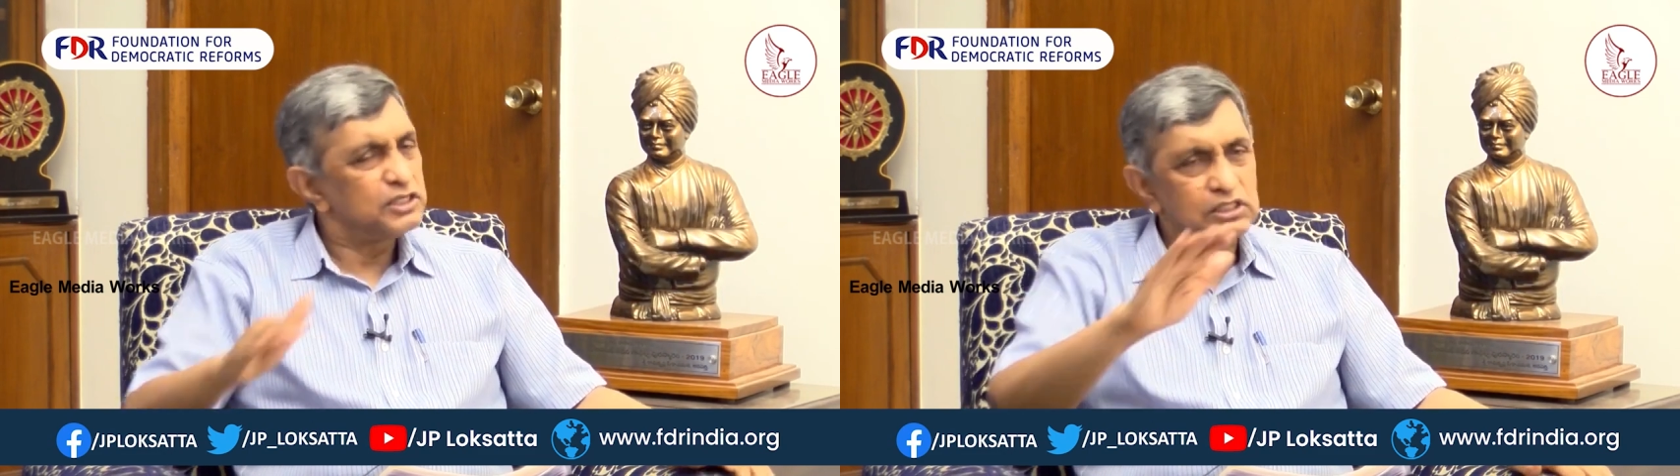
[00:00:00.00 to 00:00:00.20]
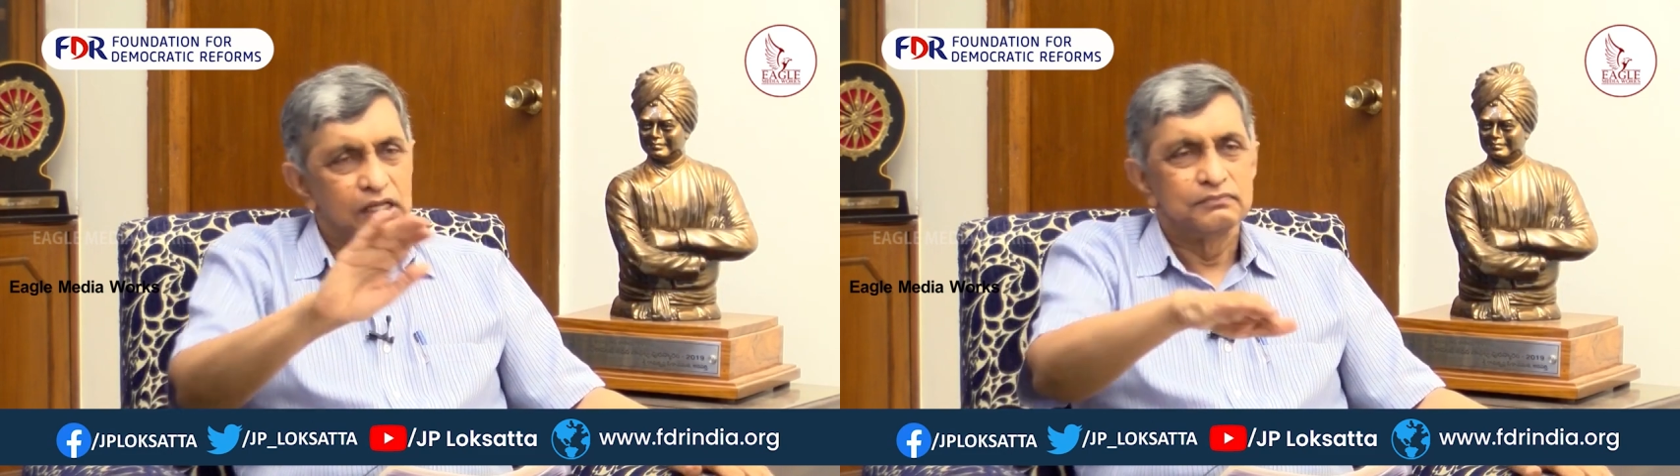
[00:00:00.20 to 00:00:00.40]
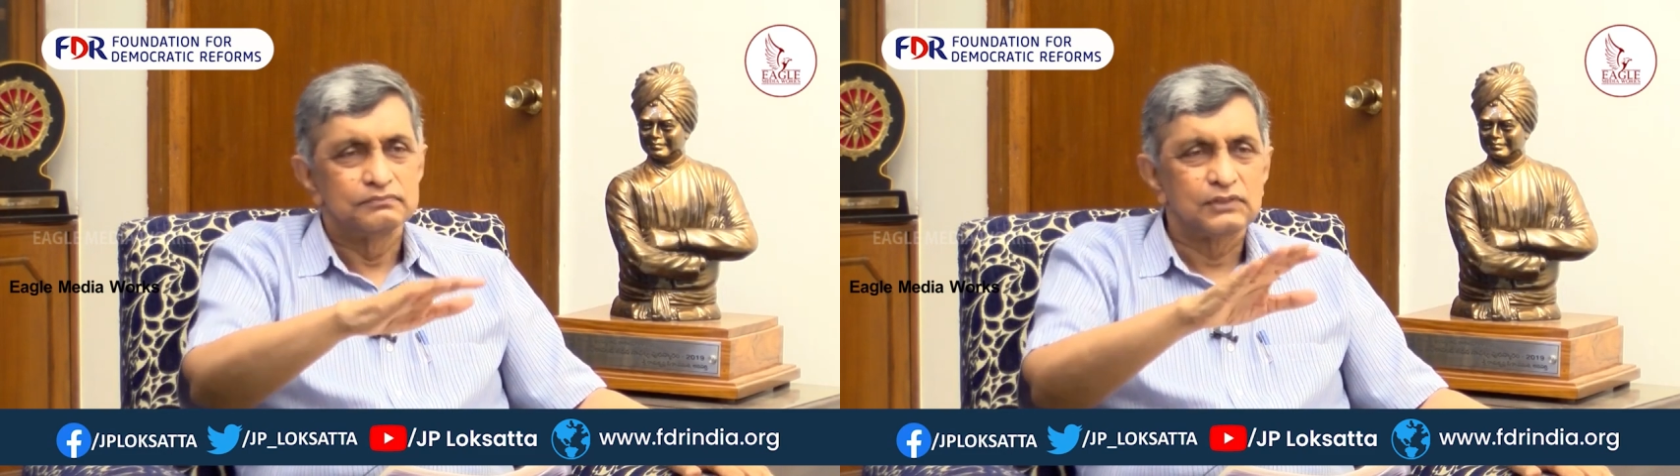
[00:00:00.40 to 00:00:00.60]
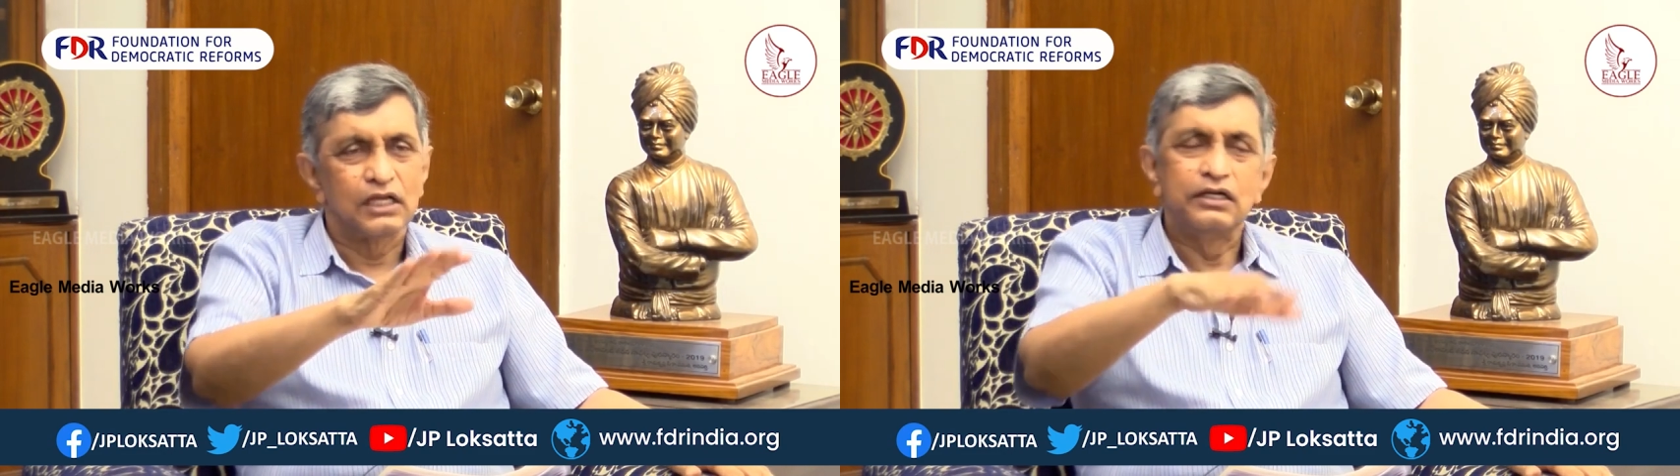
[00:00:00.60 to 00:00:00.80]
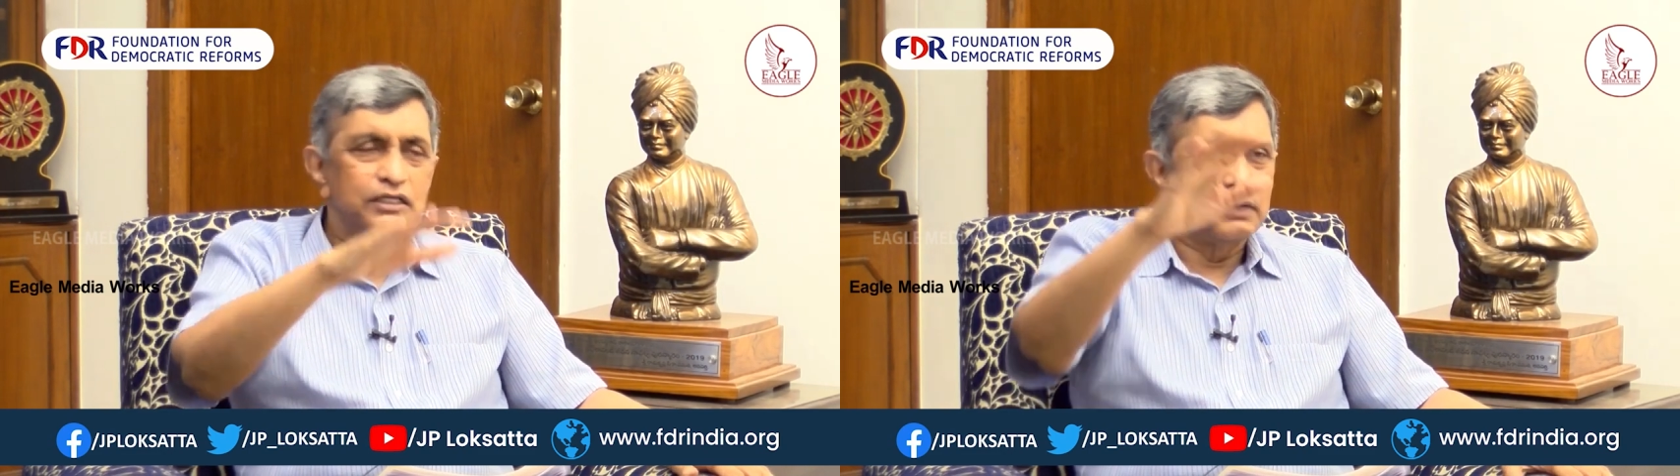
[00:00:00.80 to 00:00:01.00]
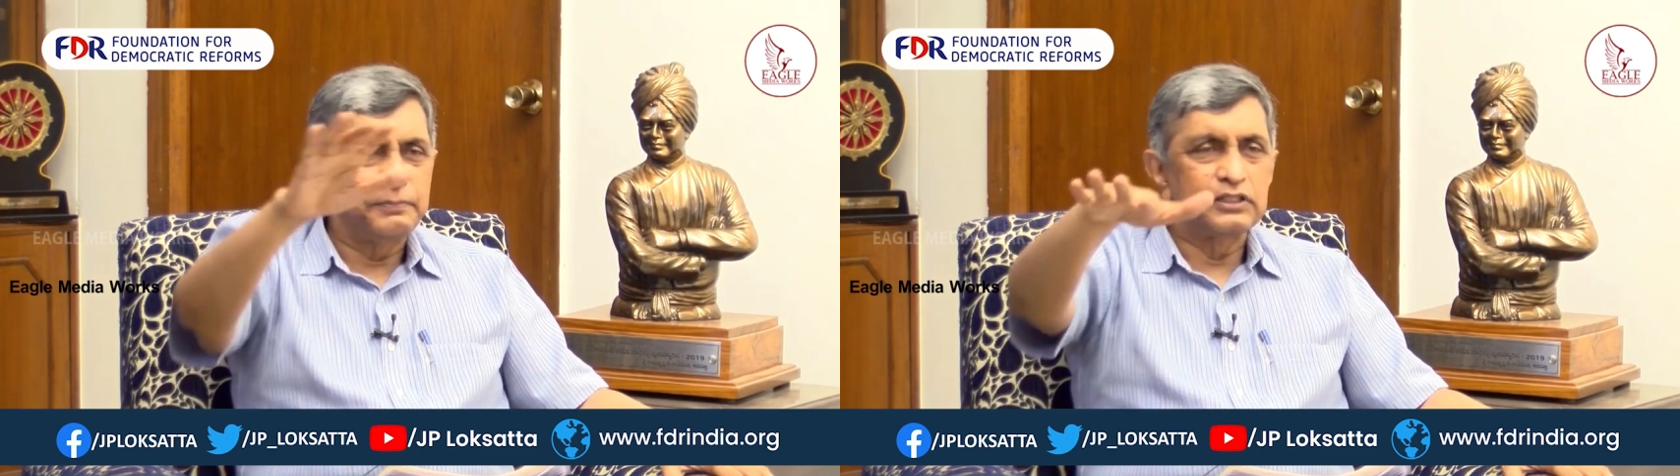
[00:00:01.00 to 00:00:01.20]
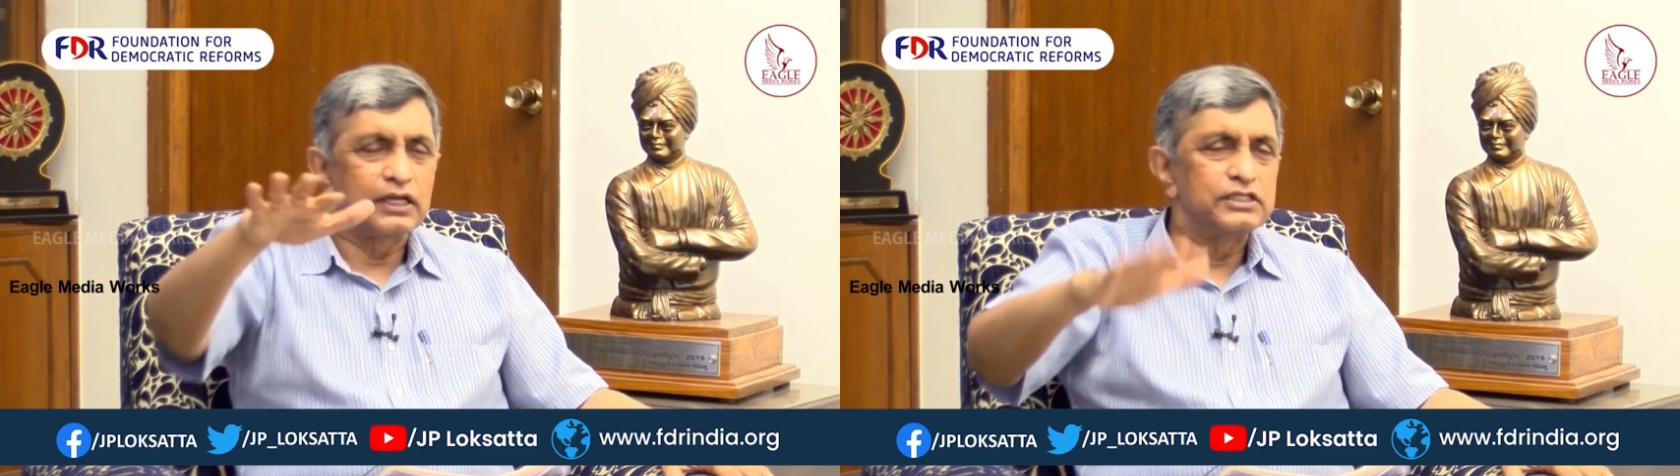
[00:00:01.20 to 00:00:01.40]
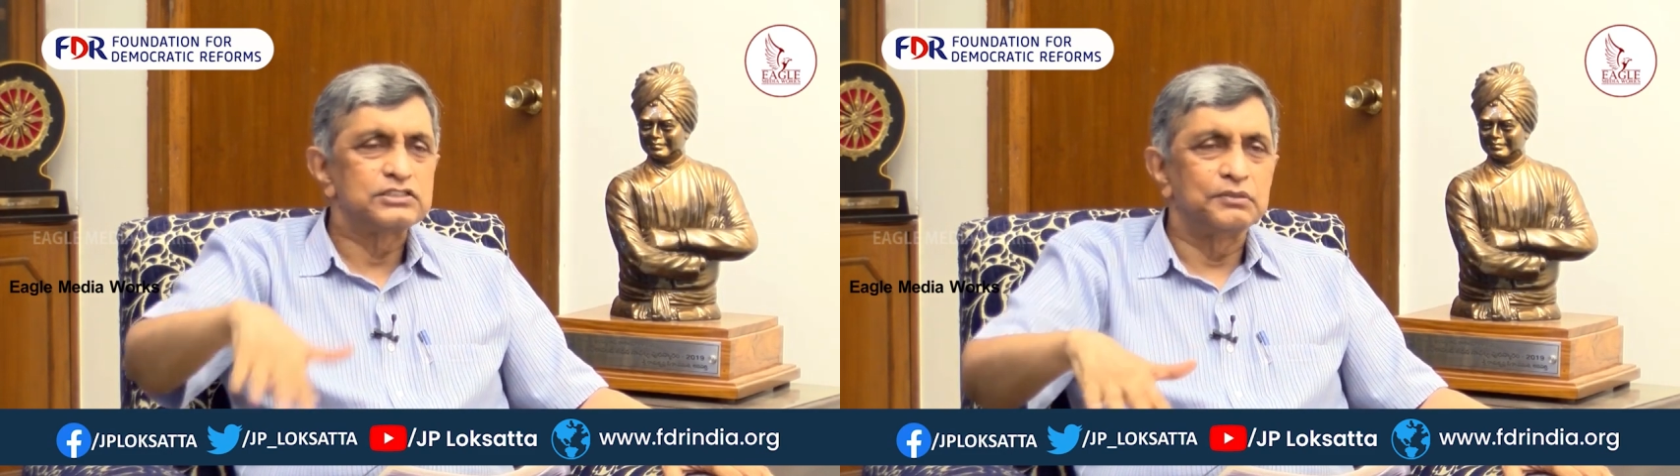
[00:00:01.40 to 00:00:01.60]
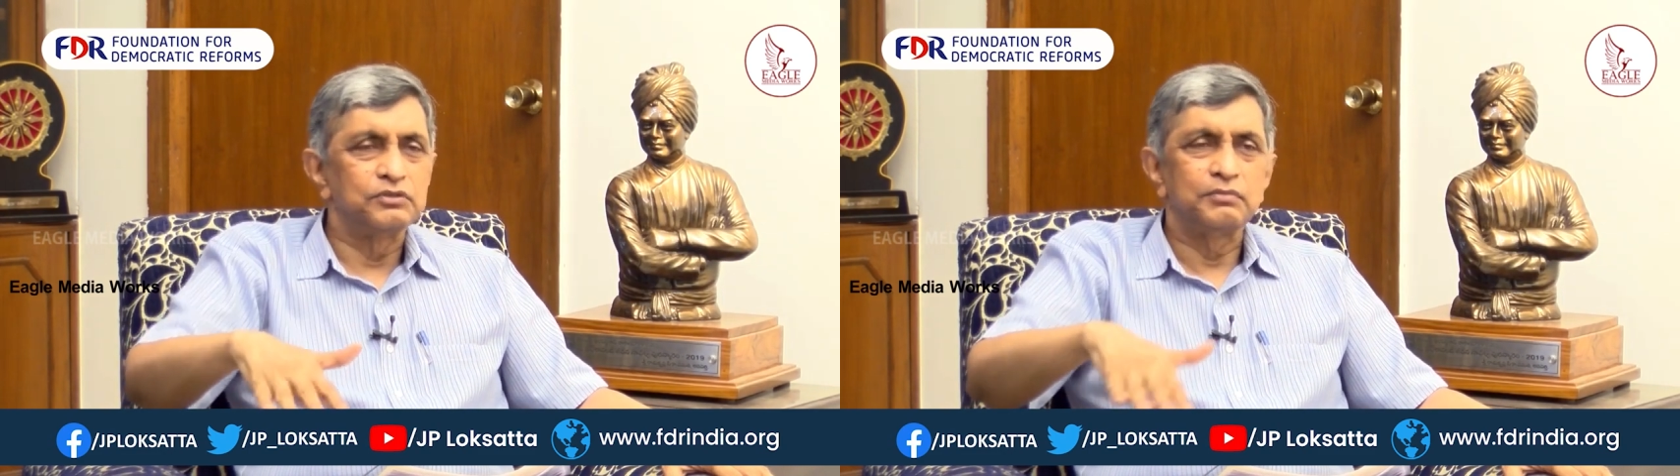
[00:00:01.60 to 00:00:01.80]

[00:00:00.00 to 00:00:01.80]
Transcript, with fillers: మంచిదే డిఏపి తగ్గించాము